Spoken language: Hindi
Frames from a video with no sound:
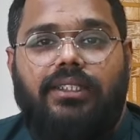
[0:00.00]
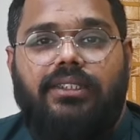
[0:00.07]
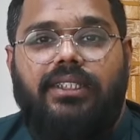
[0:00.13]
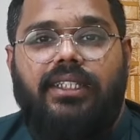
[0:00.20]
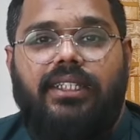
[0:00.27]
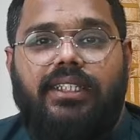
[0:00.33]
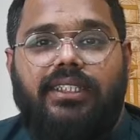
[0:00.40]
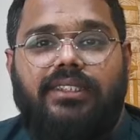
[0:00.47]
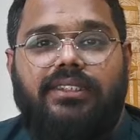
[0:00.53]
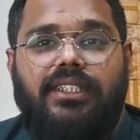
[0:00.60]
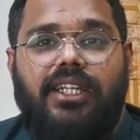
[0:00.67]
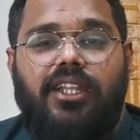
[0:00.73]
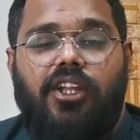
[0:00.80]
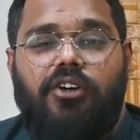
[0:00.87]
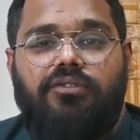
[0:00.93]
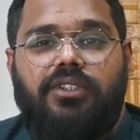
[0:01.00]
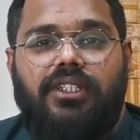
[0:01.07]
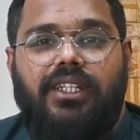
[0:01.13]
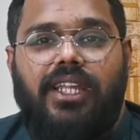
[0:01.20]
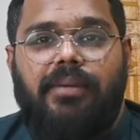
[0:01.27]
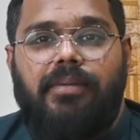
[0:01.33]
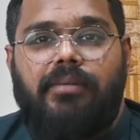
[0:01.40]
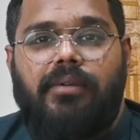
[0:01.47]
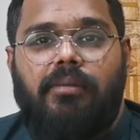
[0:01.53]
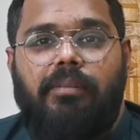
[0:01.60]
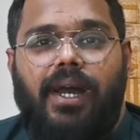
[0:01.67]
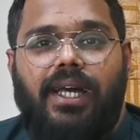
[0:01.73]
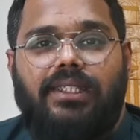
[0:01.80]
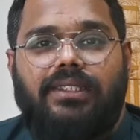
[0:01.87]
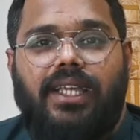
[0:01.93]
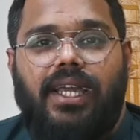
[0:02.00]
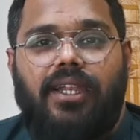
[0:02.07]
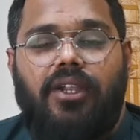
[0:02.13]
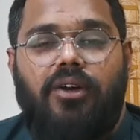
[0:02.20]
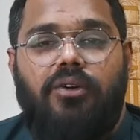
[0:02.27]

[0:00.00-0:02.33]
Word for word: जी इस डील ऑफ द डे में मैं बात कर रहा